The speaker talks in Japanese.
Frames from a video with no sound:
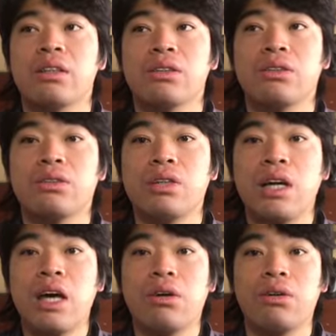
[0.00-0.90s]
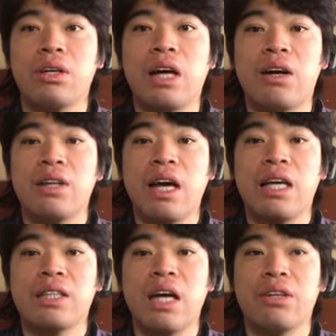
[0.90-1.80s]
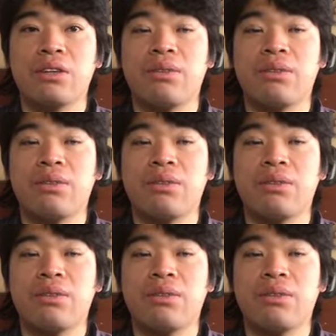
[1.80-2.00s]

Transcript: そこだけはご理解お願いしたいと